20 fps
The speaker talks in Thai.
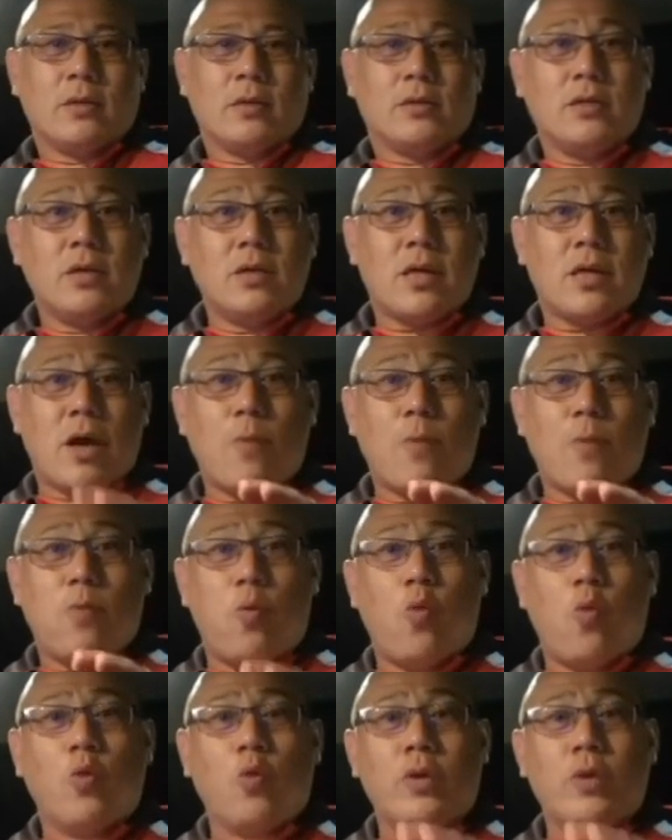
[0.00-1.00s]
คือเขา
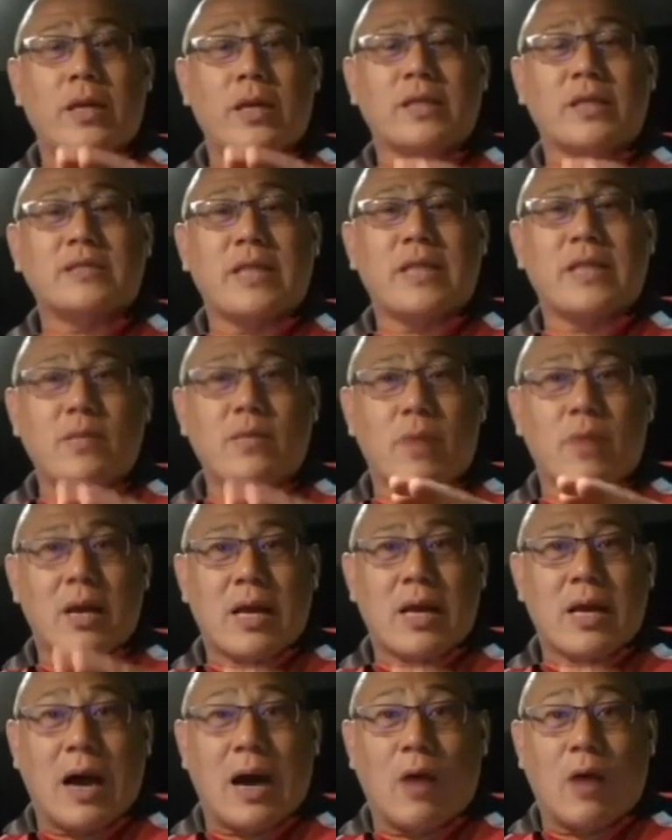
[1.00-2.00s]
พูดในลักษณะที่ว่า
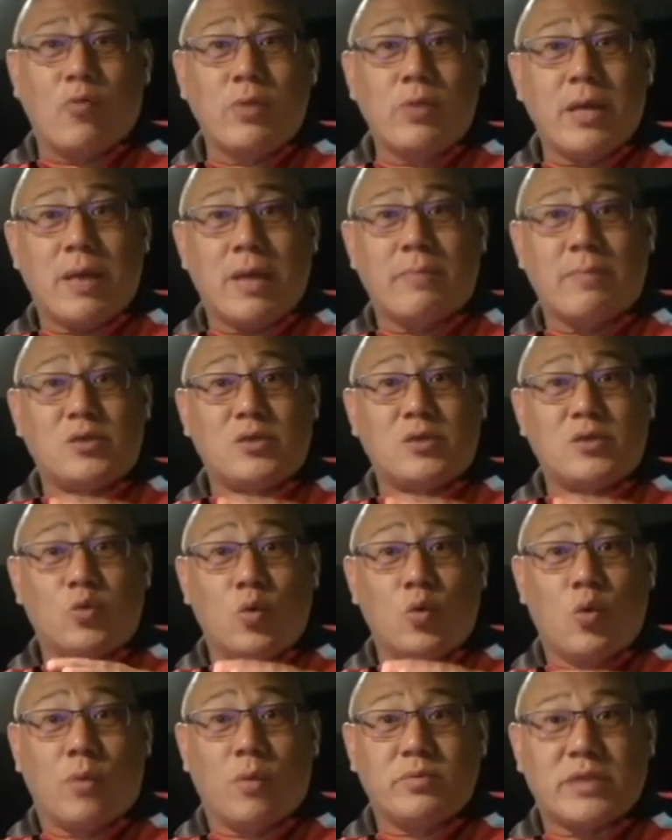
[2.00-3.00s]
เขาเนี่ยเป็นศู
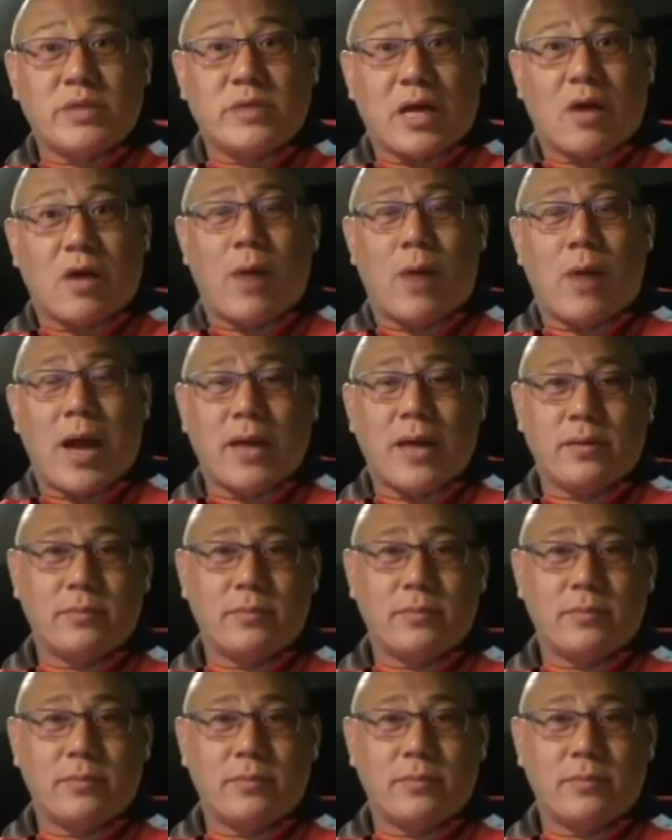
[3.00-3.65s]
นย์รวมจักกรวาล